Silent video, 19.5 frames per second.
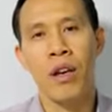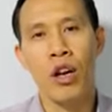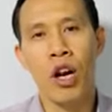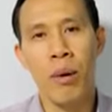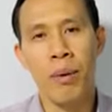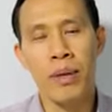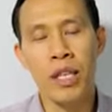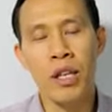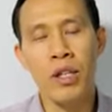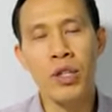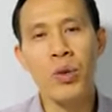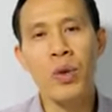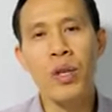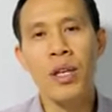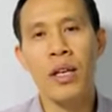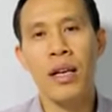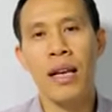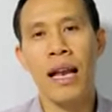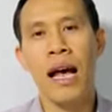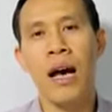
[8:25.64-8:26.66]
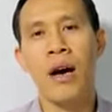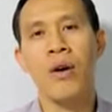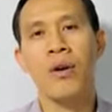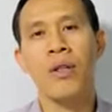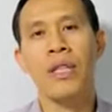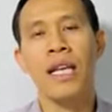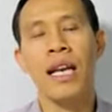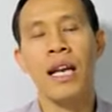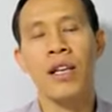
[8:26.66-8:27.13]
ขอพระเจ้าช่วยเหลือเรา
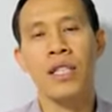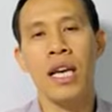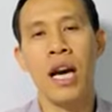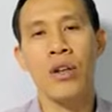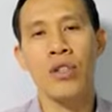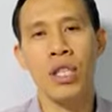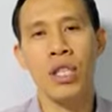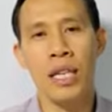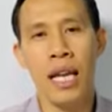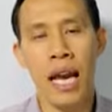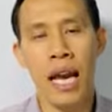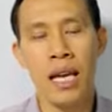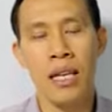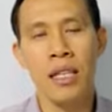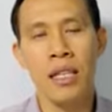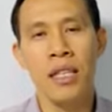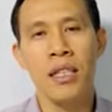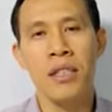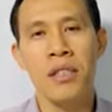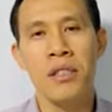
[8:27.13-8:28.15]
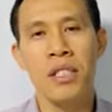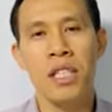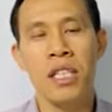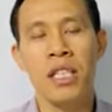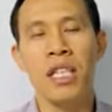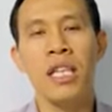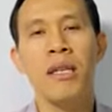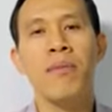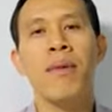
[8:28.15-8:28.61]
ที่เราจะเอาชนะ
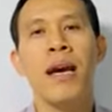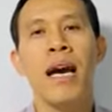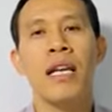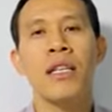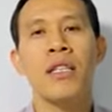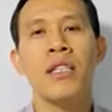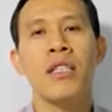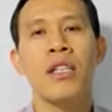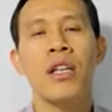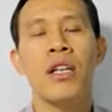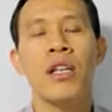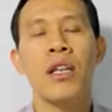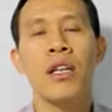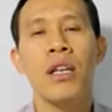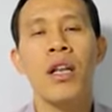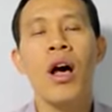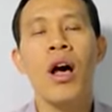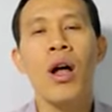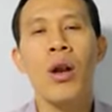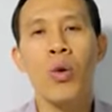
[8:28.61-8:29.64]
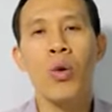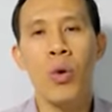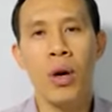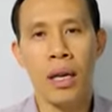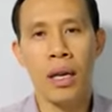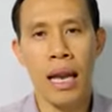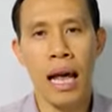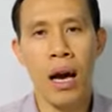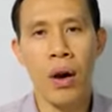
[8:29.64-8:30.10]
สิ่งที่มาล่อล
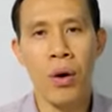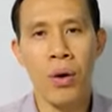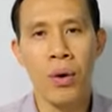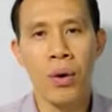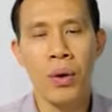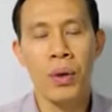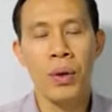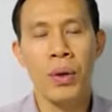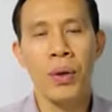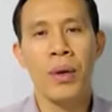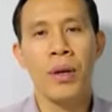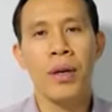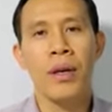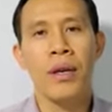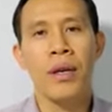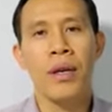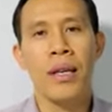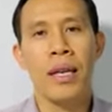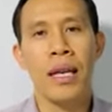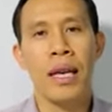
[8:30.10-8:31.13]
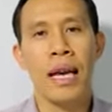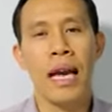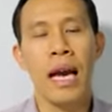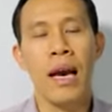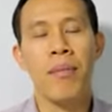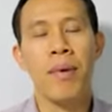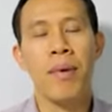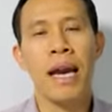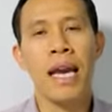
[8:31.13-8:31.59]
วงเรานะค
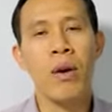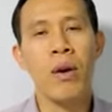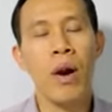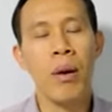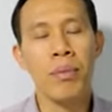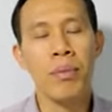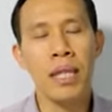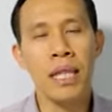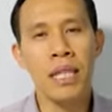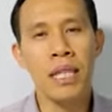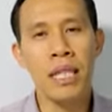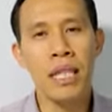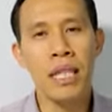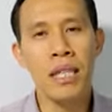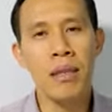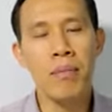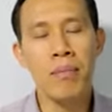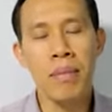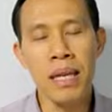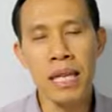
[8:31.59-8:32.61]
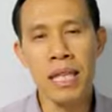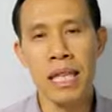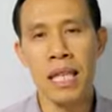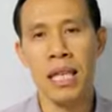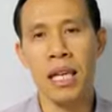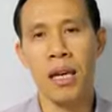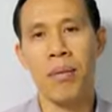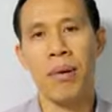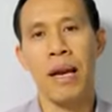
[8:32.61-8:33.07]
รับให้ความคิดที่ไม่
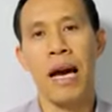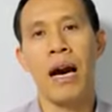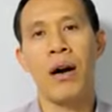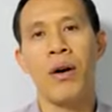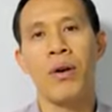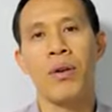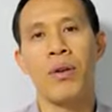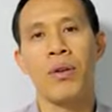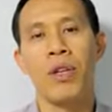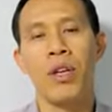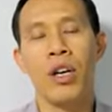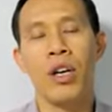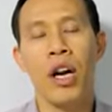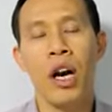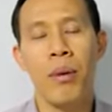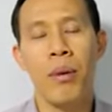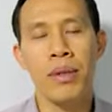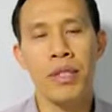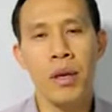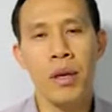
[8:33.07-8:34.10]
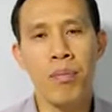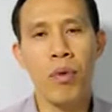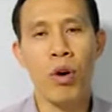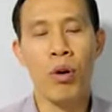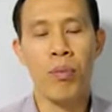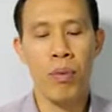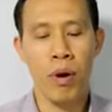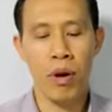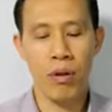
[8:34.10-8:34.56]
ดีกับเรา ขอพระเจ้า
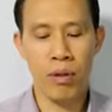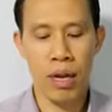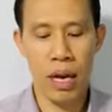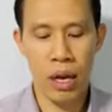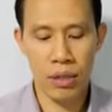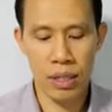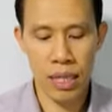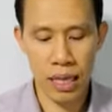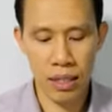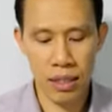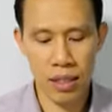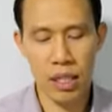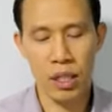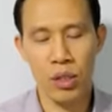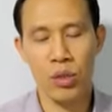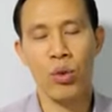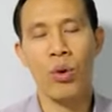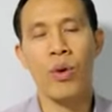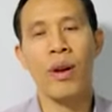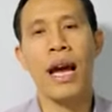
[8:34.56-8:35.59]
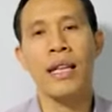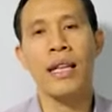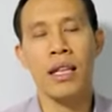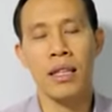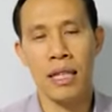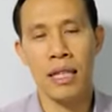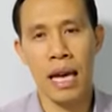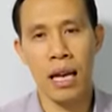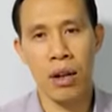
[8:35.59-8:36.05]
ปกป้องเราจากสิ่งชั่วร้าย
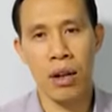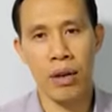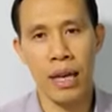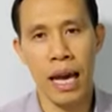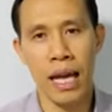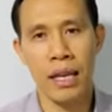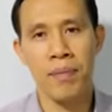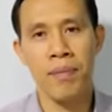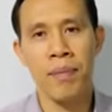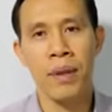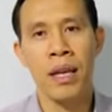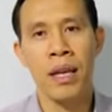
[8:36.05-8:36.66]
ต่างๆ เหล่านั้น